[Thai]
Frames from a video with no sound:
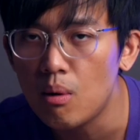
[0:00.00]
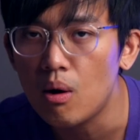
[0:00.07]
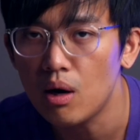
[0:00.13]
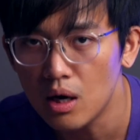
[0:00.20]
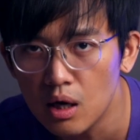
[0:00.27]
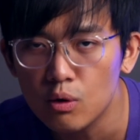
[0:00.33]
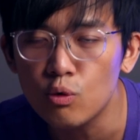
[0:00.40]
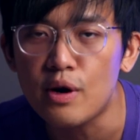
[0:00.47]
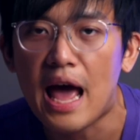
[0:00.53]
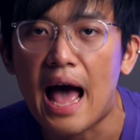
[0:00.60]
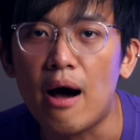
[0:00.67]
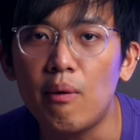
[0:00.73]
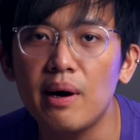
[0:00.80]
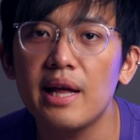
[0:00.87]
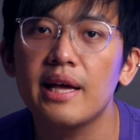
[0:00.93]
ก็บอกกูห
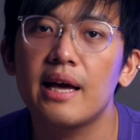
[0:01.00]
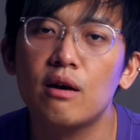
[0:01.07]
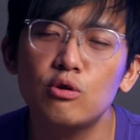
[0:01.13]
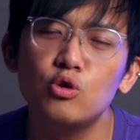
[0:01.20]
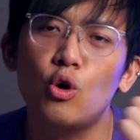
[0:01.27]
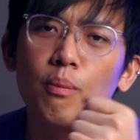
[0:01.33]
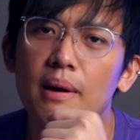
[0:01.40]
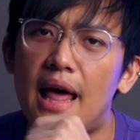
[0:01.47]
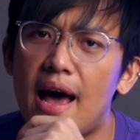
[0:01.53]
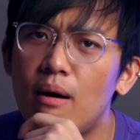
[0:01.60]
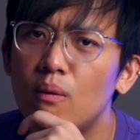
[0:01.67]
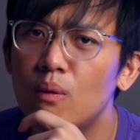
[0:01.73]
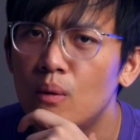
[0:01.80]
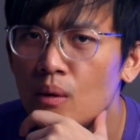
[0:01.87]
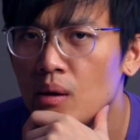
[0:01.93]
นาวอะไรเงี้ยก็จบแล้
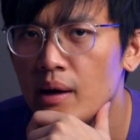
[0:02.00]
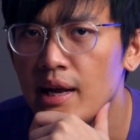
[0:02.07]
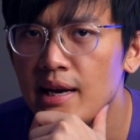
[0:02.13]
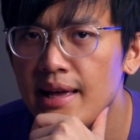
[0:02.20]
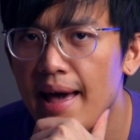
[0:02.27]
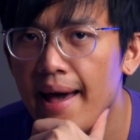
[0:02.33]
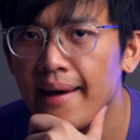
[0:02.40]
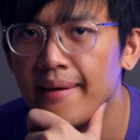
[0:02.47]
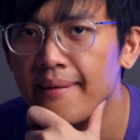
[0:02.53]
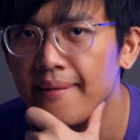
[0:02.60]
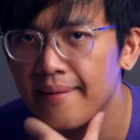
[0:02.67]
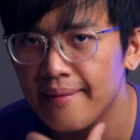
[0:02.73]
วแค่นี้เอง